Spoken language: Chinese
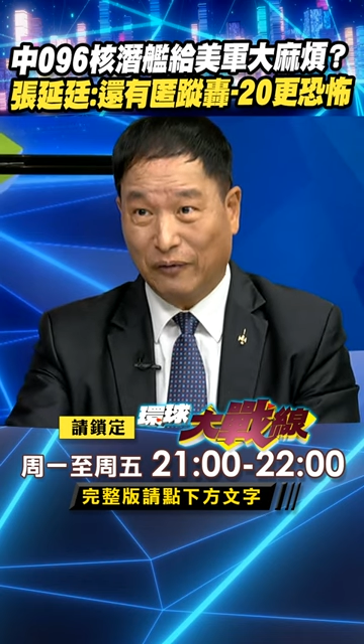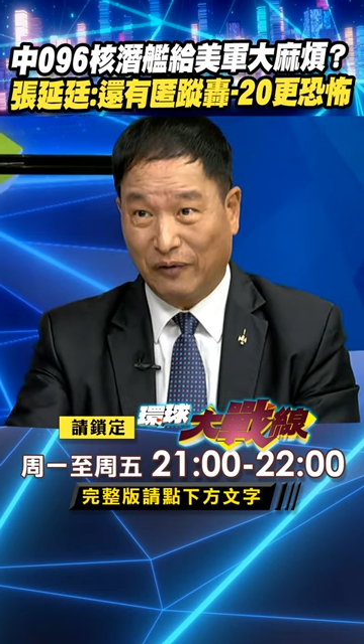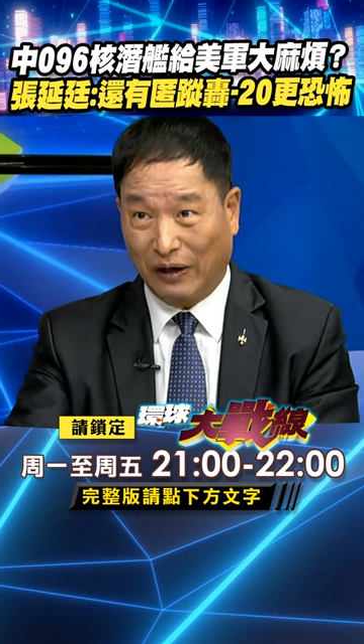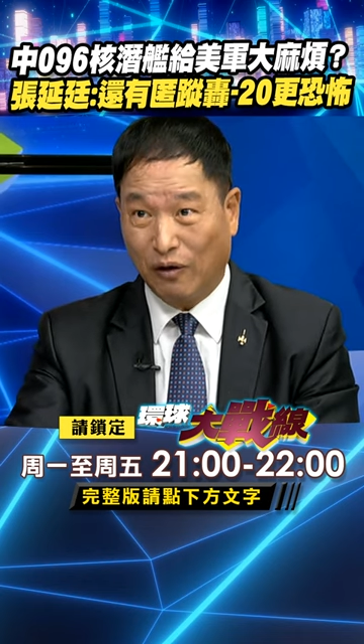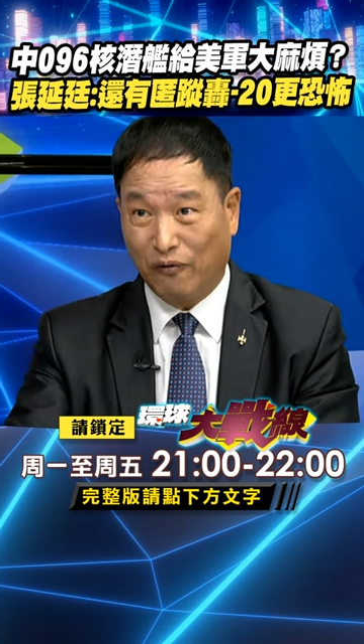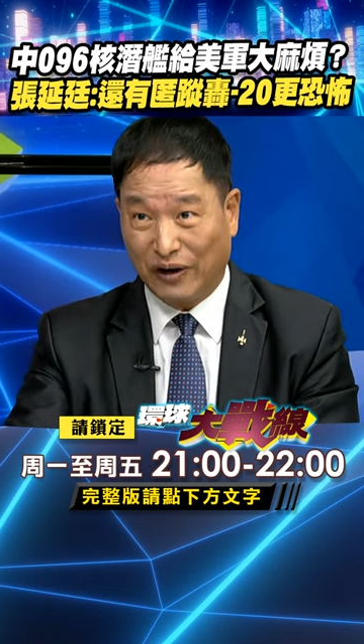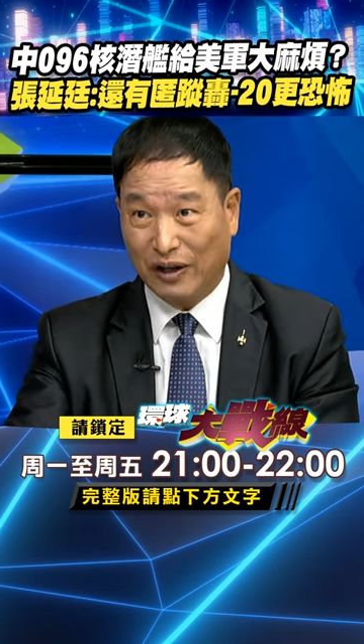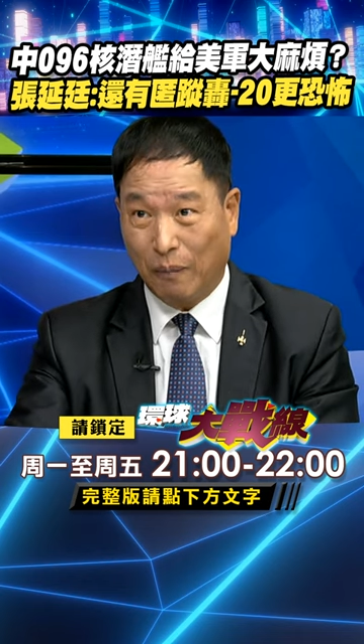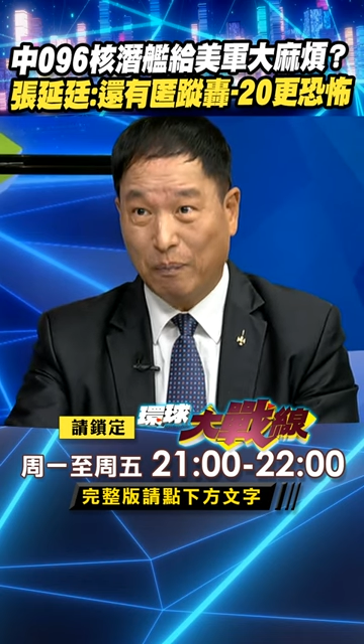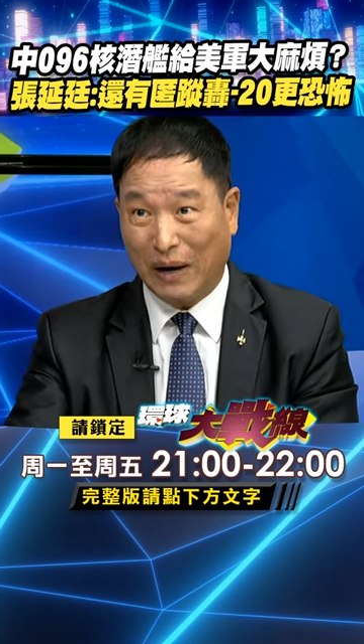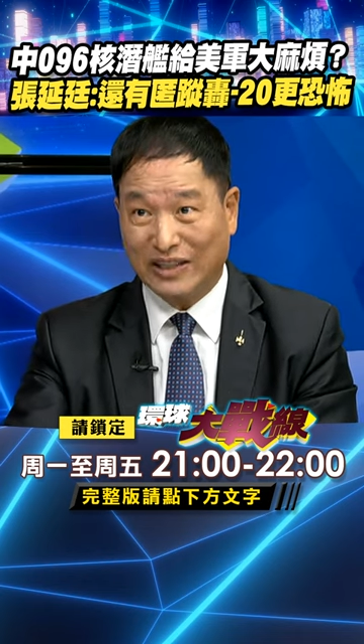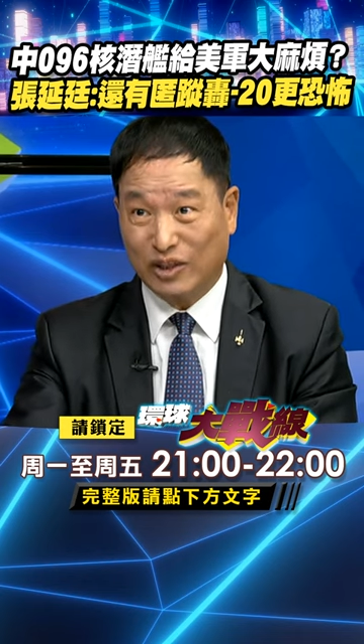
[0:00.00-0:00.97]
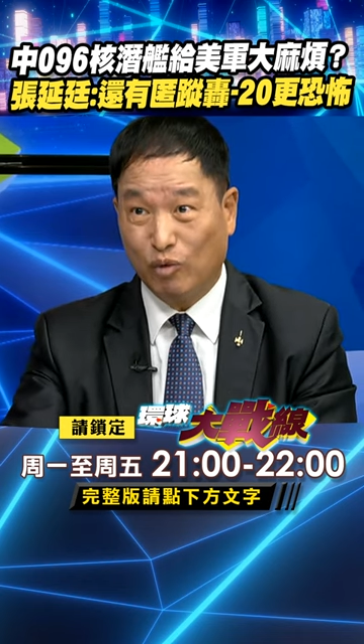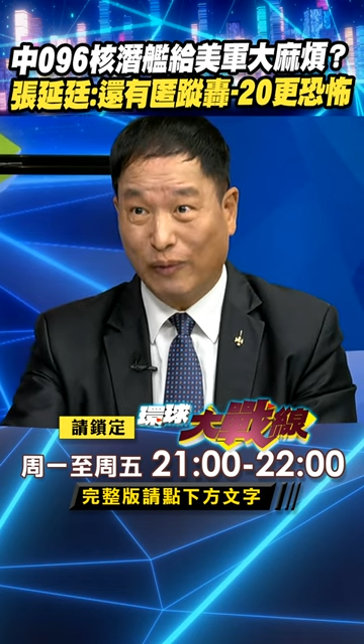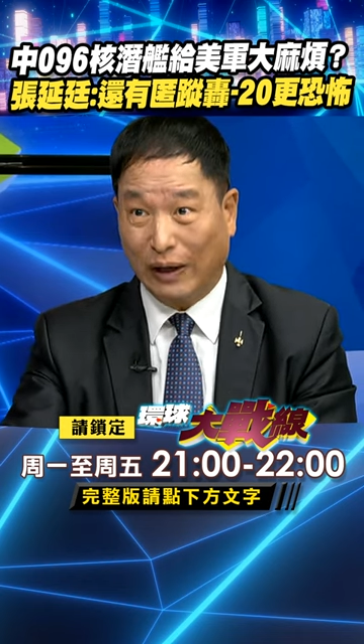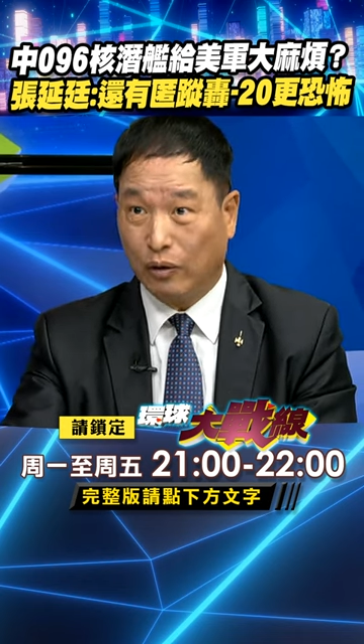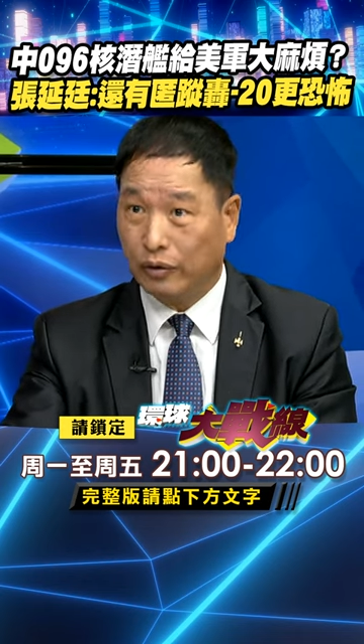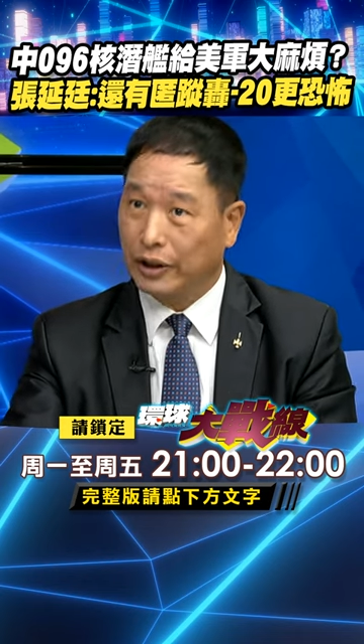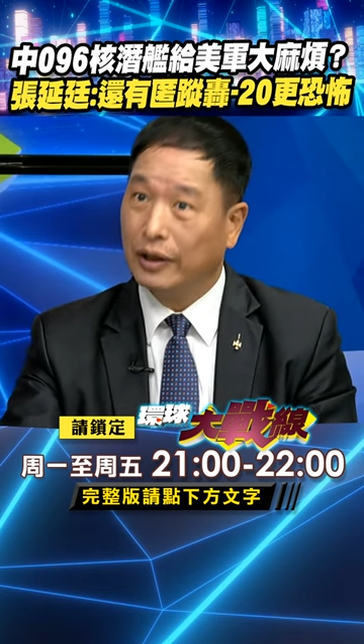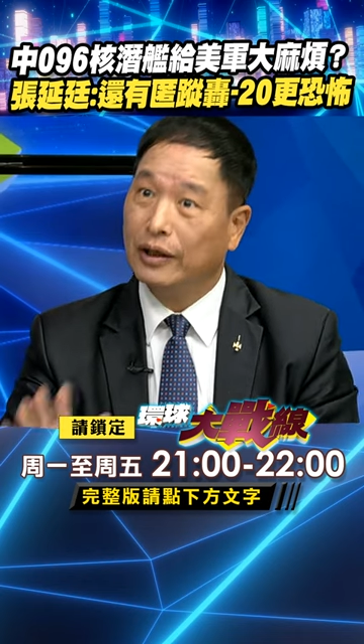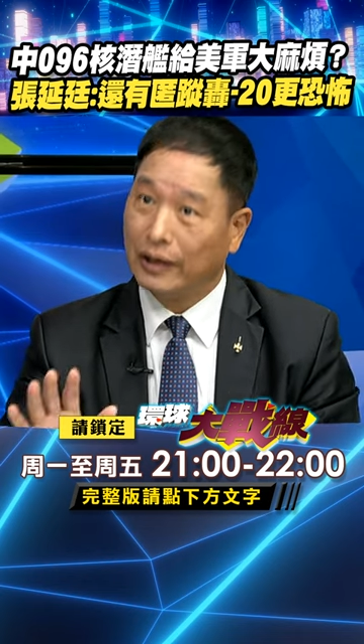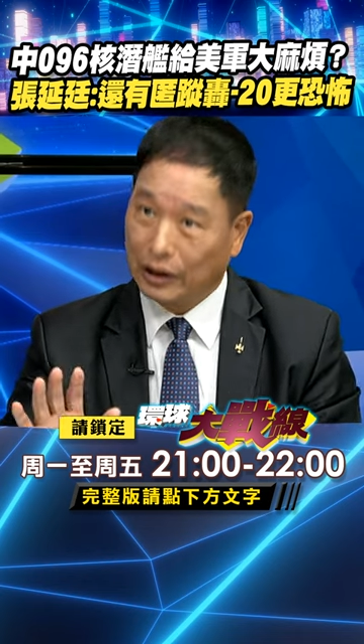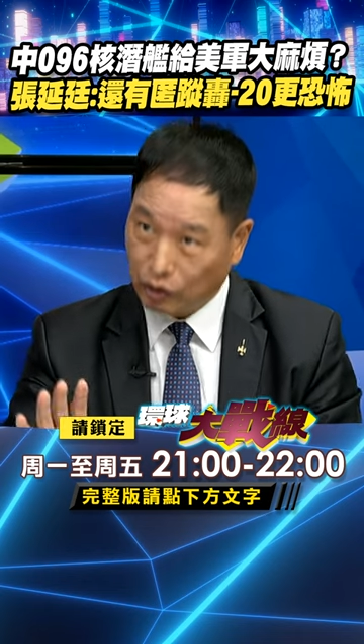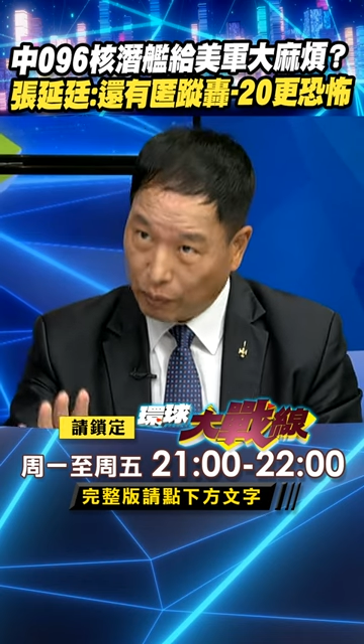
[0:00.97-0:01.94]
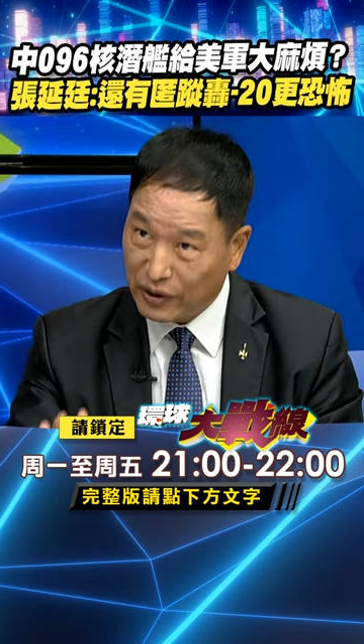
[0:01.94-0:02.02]
能够飞到8500公里，那
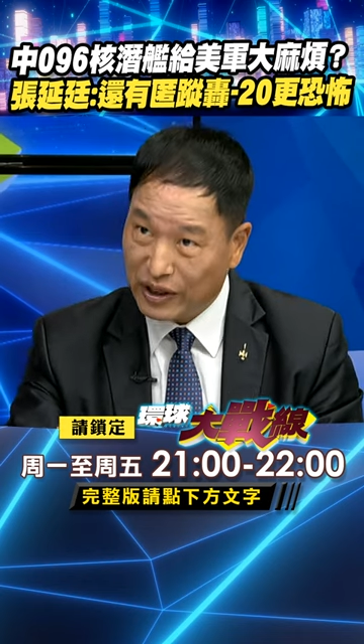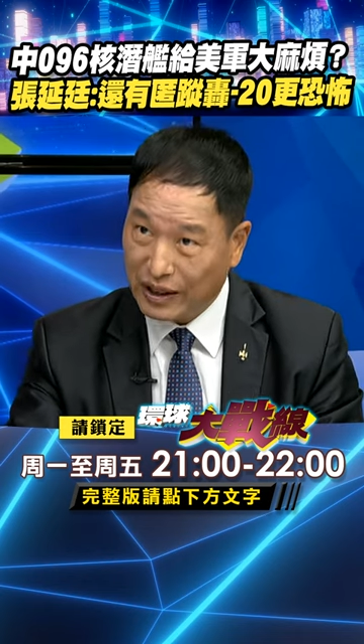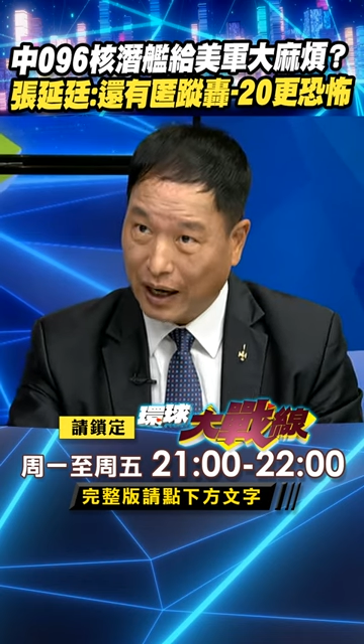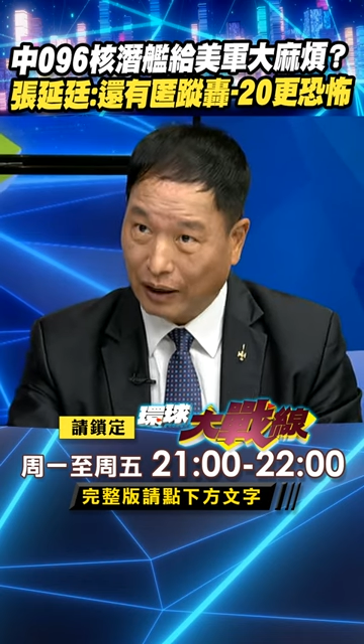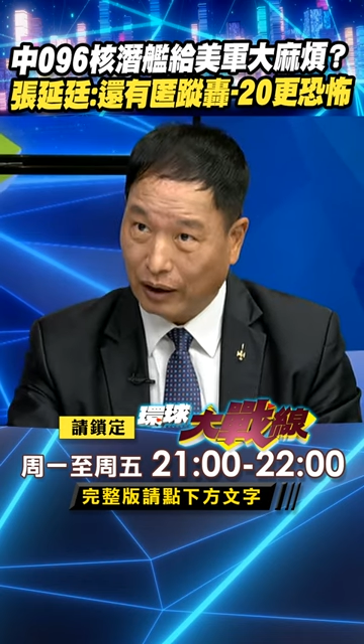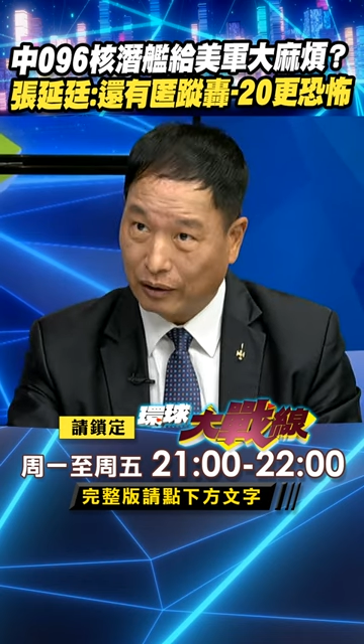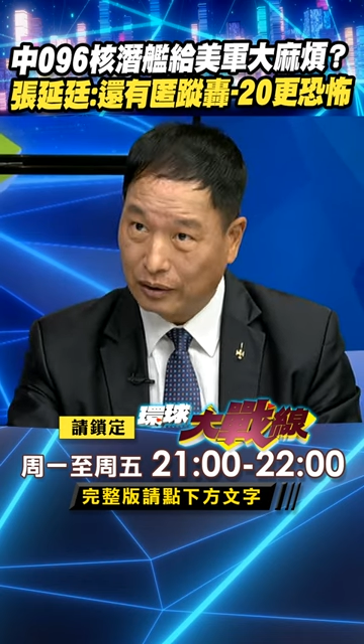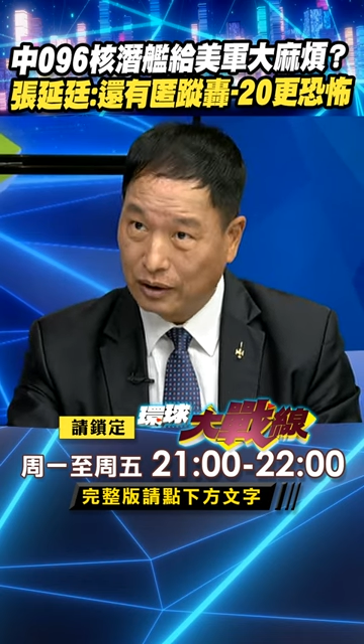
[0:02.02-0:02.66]
就不一样了。